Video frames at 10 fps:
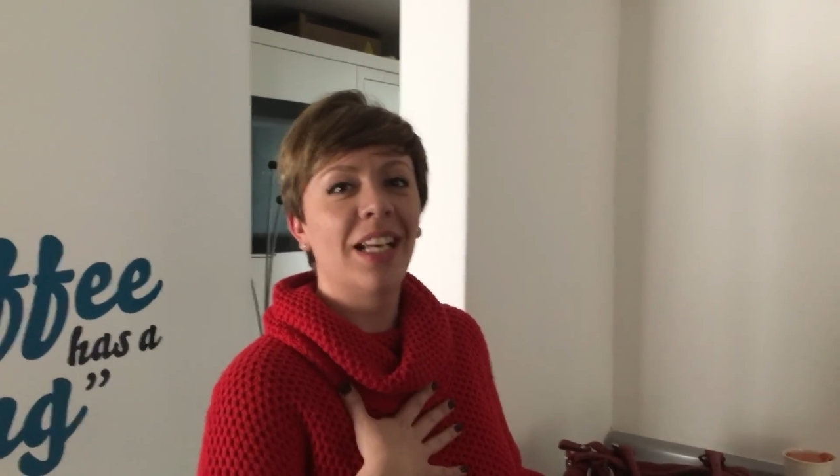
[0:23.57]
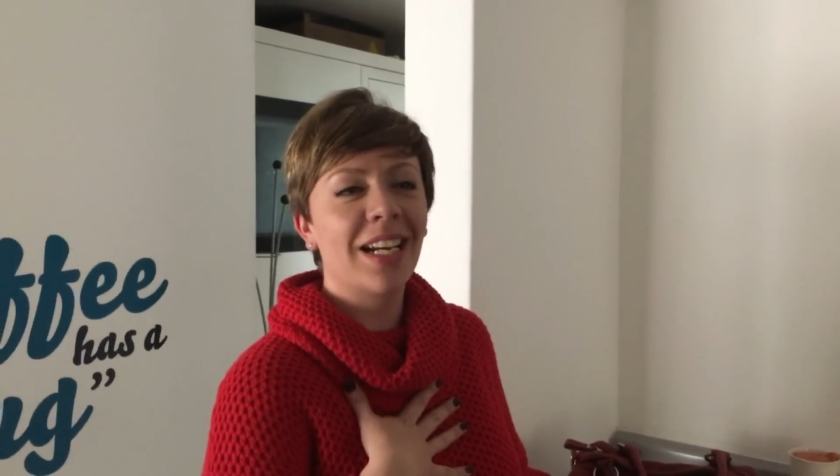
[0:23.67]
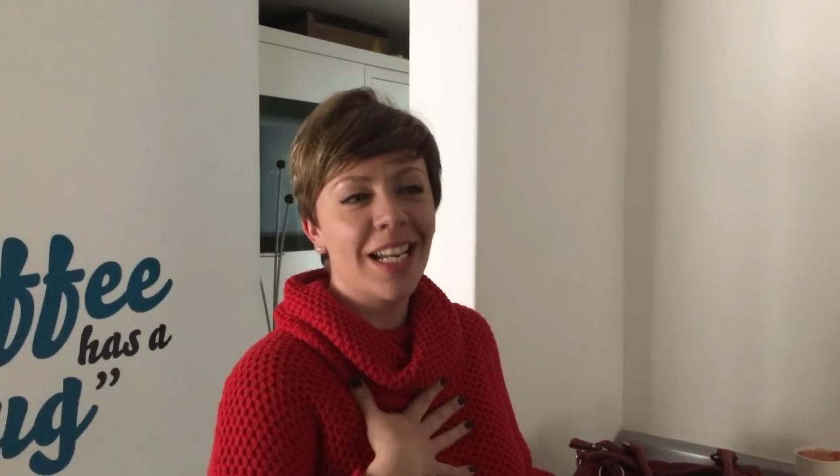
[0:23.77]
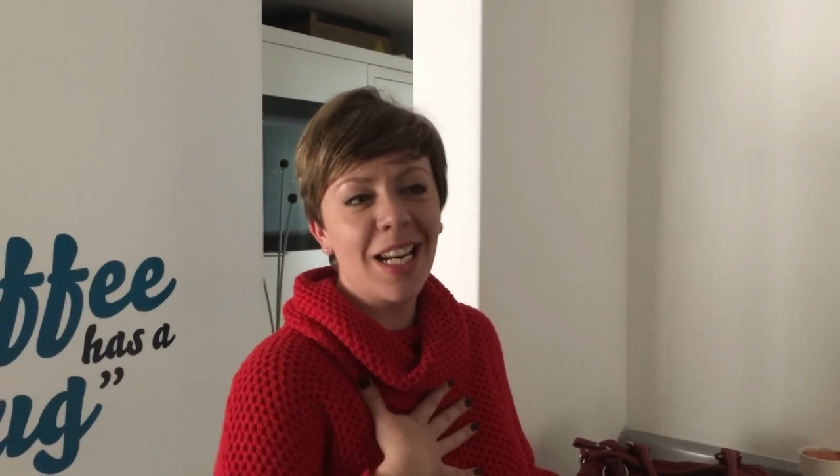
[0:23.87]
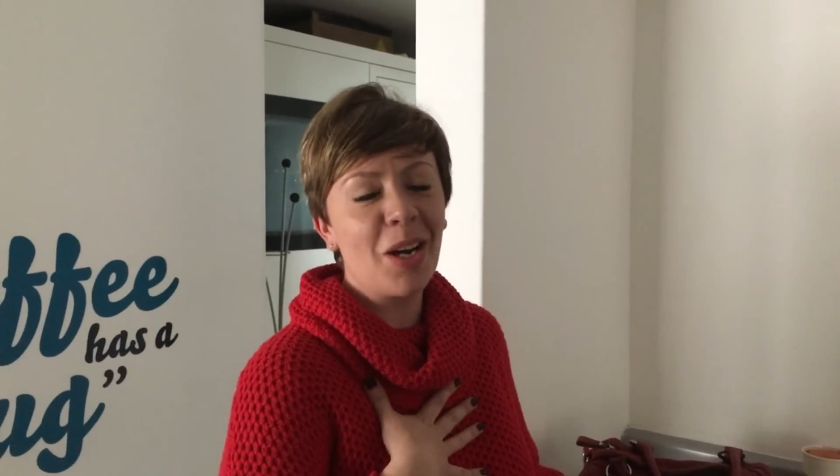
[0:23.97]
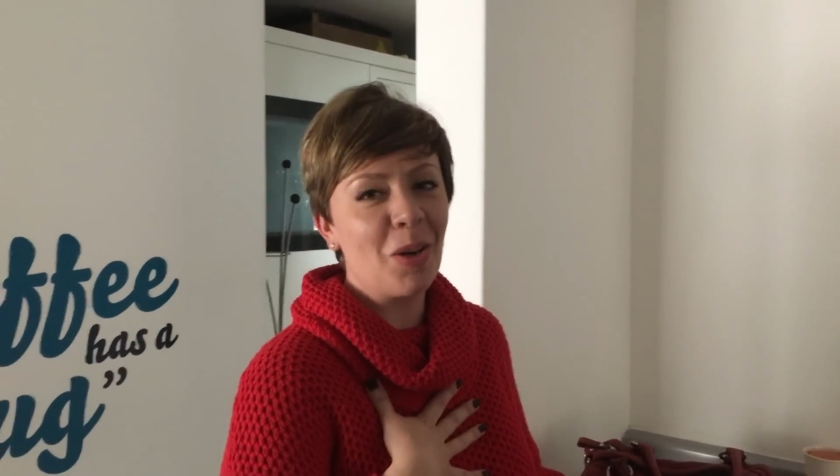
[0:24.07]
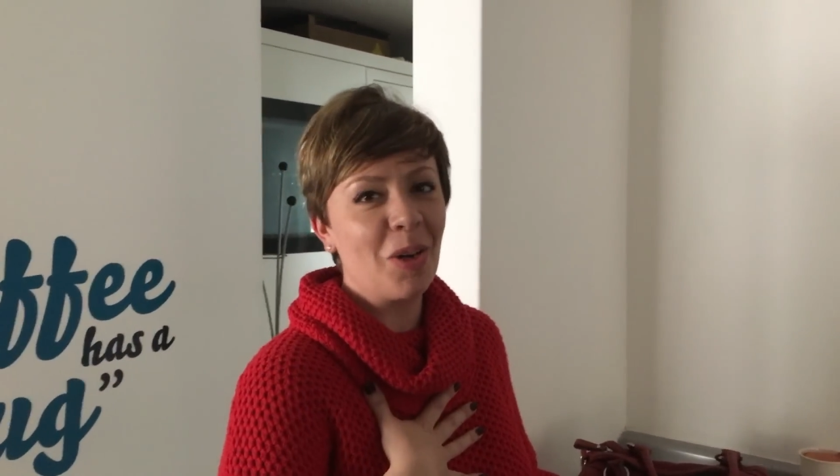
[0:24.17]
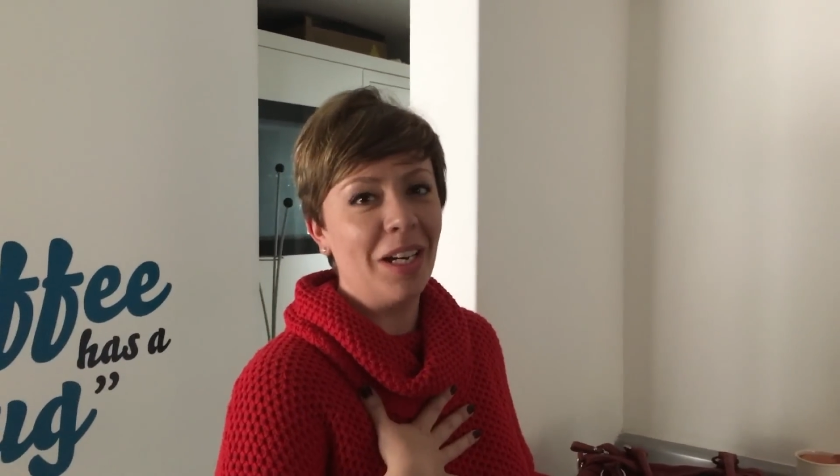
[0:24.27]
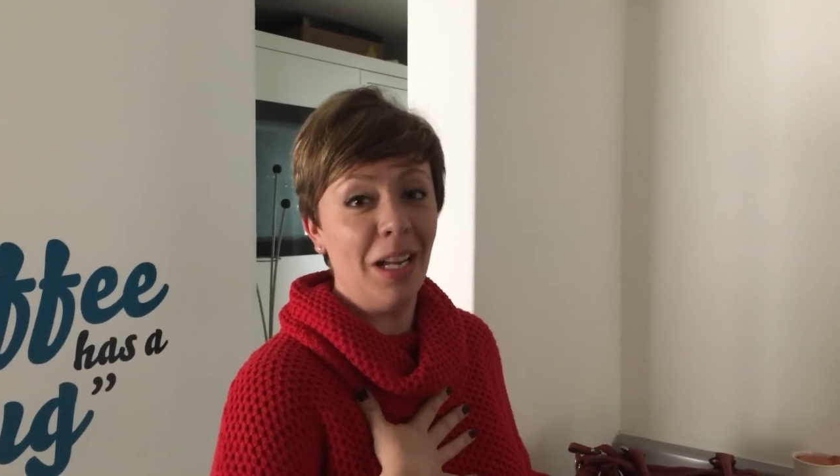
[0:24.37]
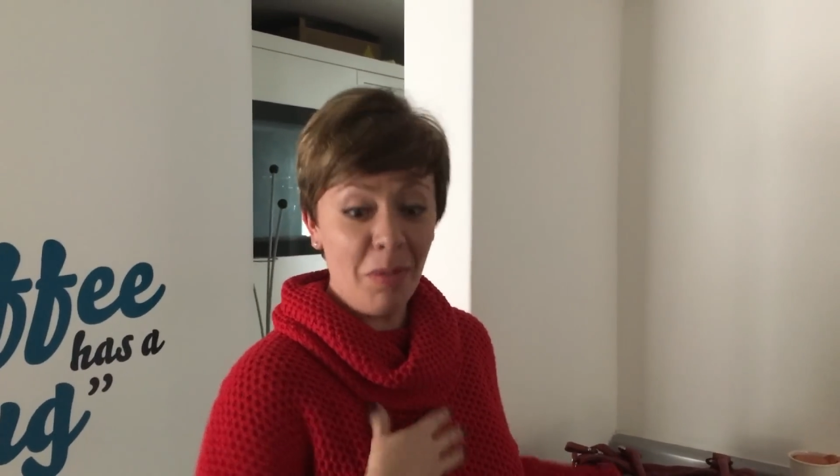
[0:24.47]
La reina
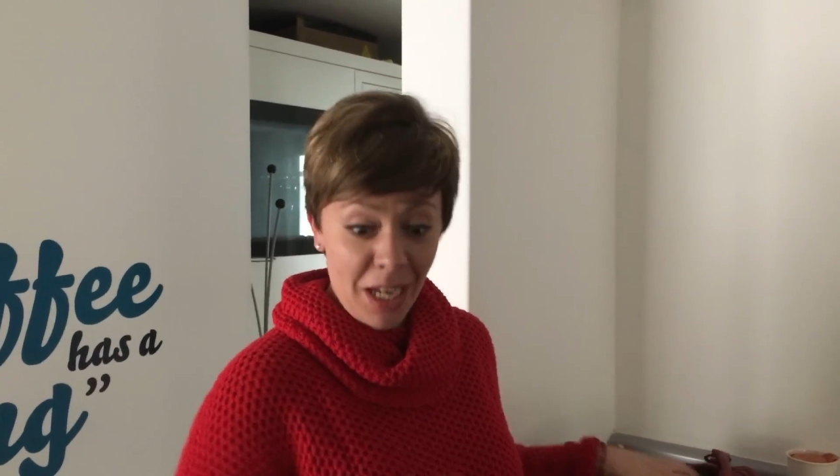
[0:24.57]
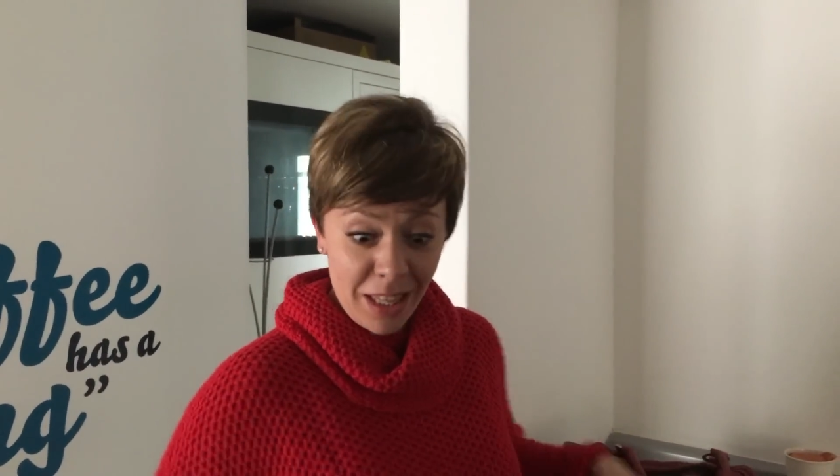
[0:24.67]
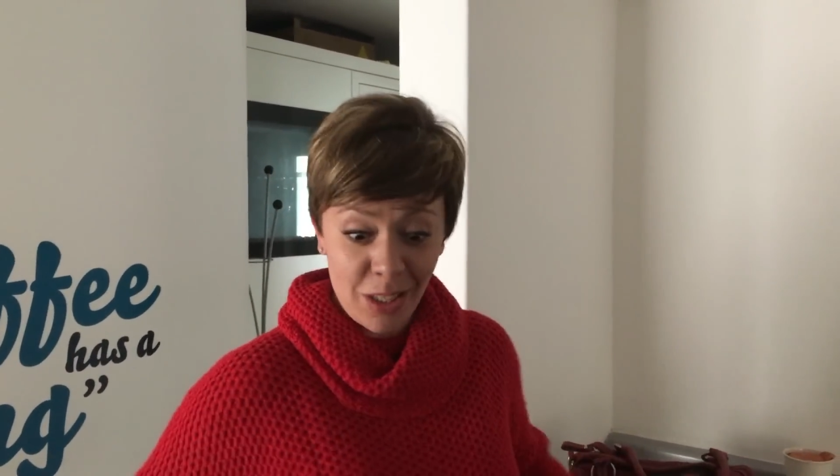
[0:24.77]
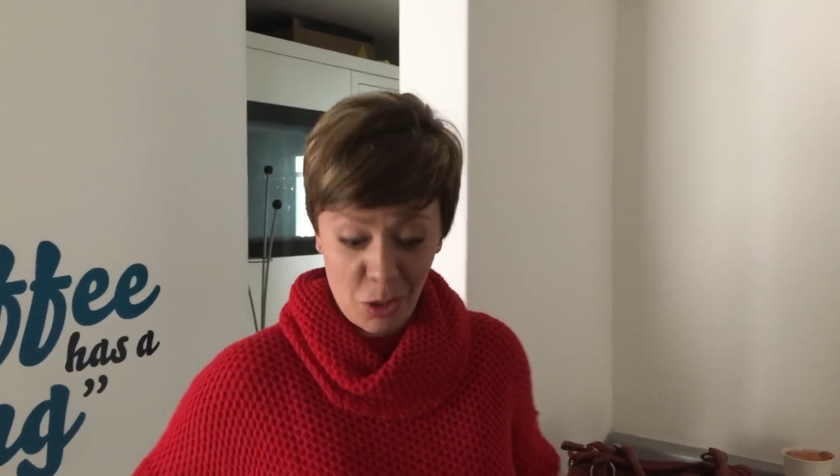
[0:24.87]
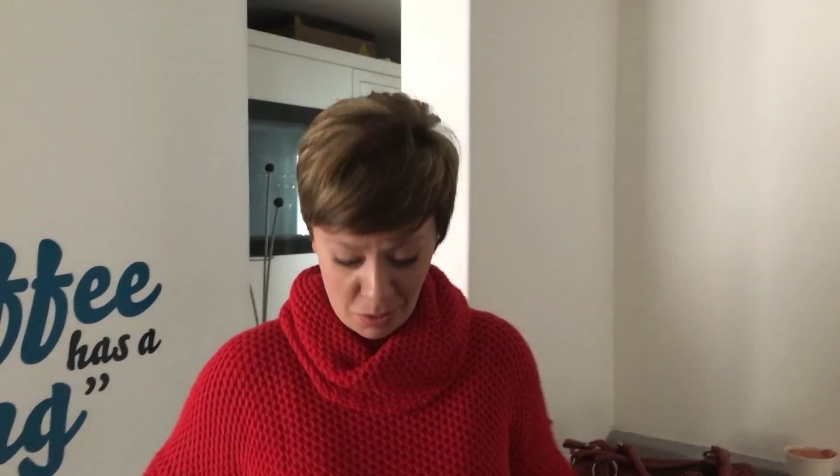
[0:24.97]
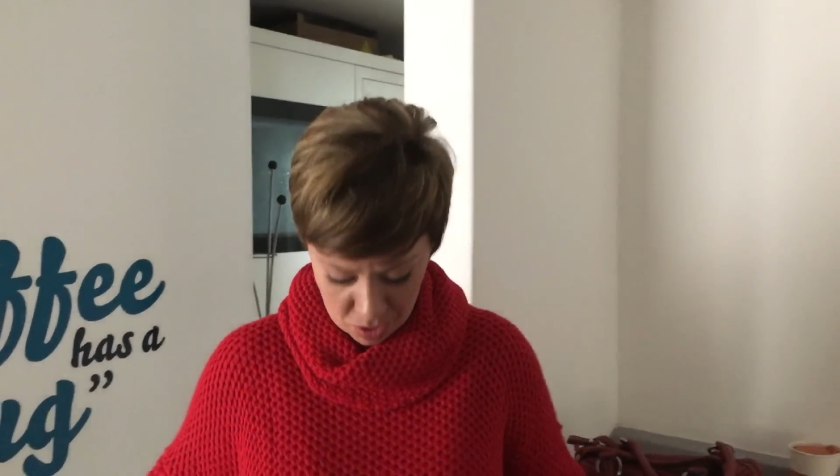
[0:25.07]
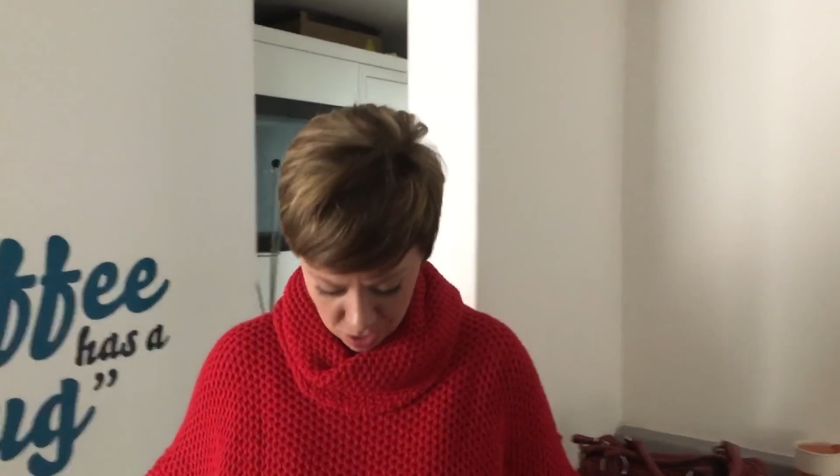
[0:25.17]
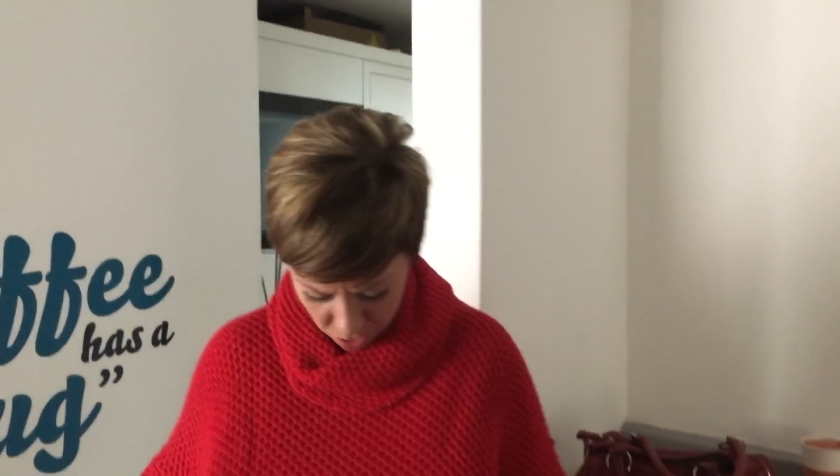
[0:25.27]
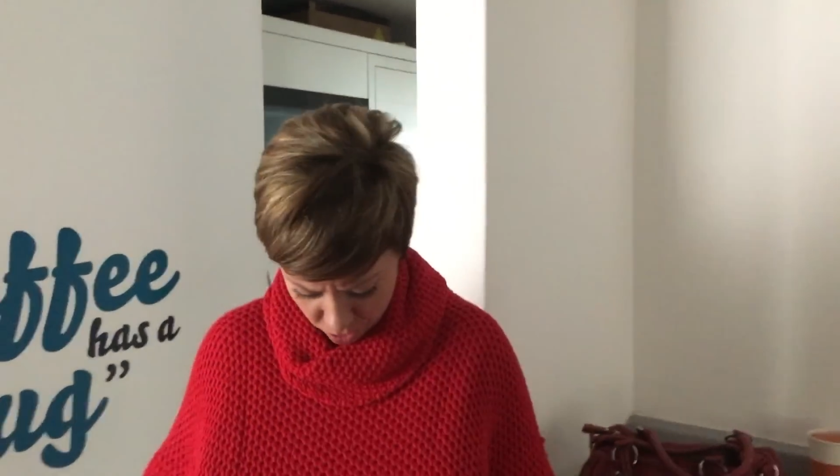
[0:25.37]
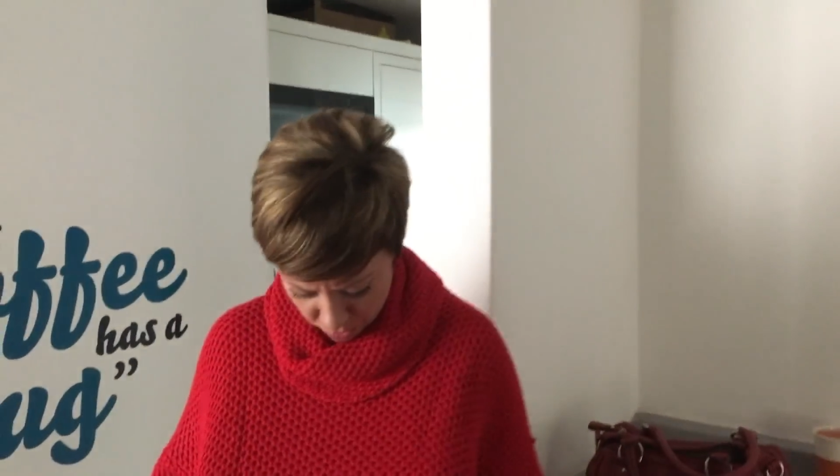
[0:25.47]
roja. Ay, mira, de hecho vengo
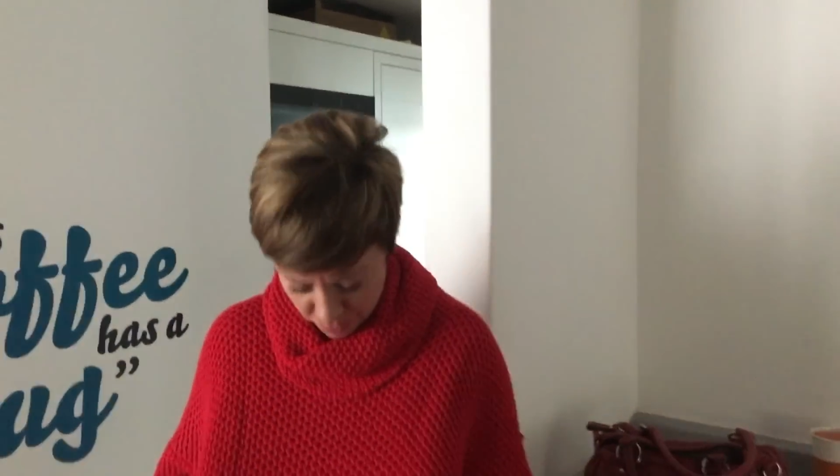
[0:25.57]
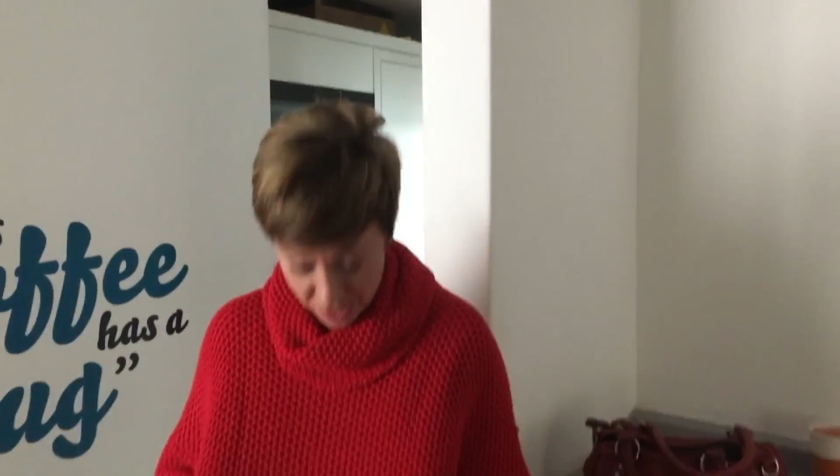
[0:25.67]
de roja.